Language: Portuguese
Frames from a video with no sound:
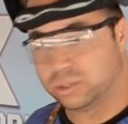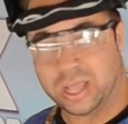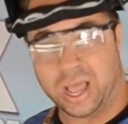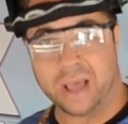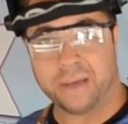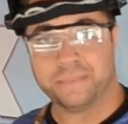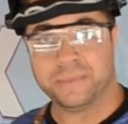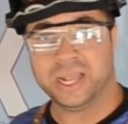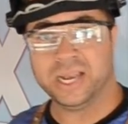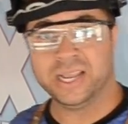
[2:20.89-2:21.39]

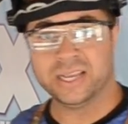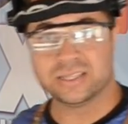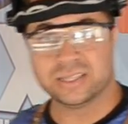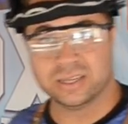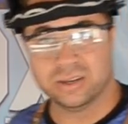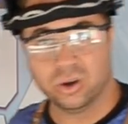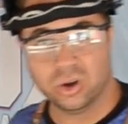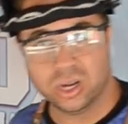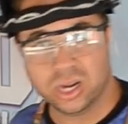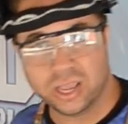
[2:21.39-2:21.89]
Tá,
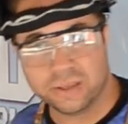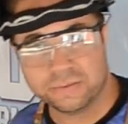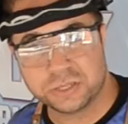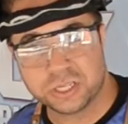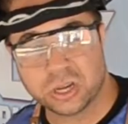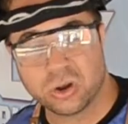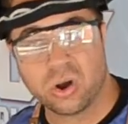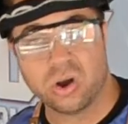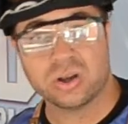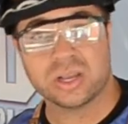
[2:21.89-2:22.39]
beleza. Ô Leifs,
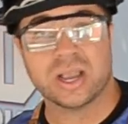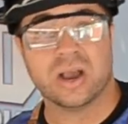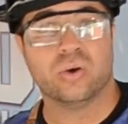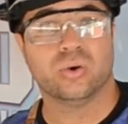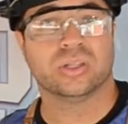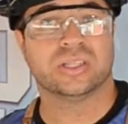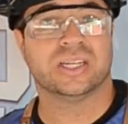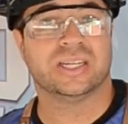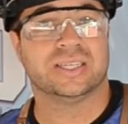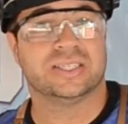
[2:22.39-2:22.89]
e qual que é a
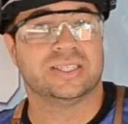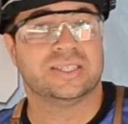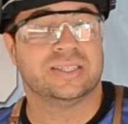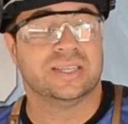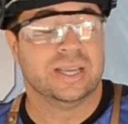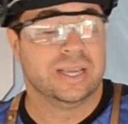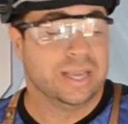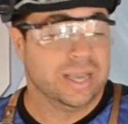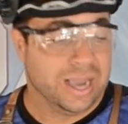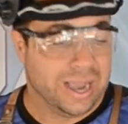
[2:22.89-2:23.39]
outra,
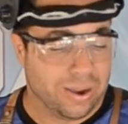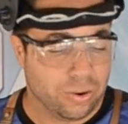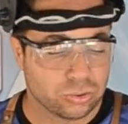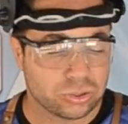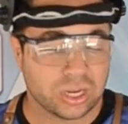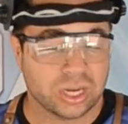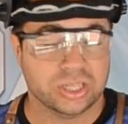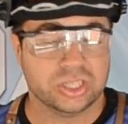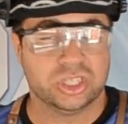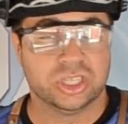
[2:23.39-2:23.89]
a
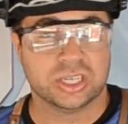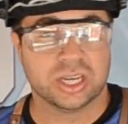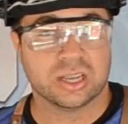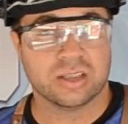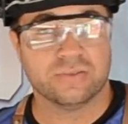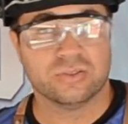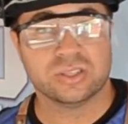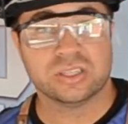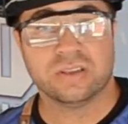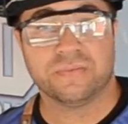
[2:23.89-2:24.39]
outra dica que
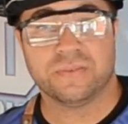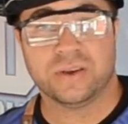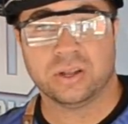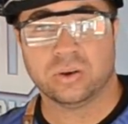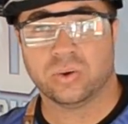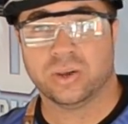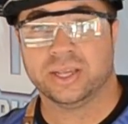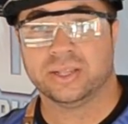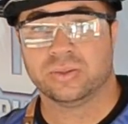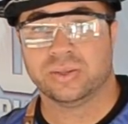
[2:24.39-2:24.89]
você
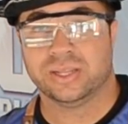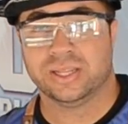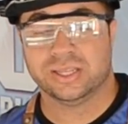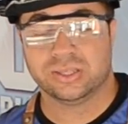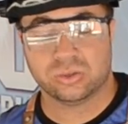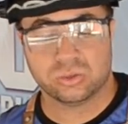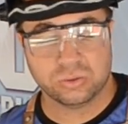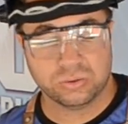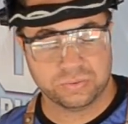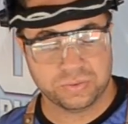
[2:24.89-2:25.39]
falou aí no
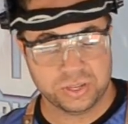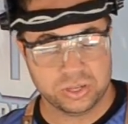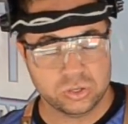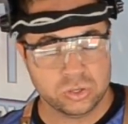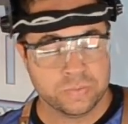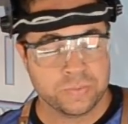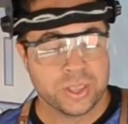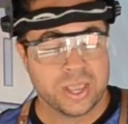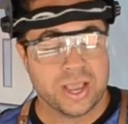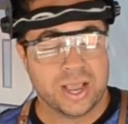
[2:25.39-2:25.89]
início do vídeo?
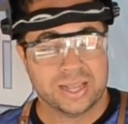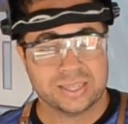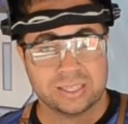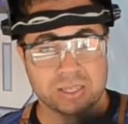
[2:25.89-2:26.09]
A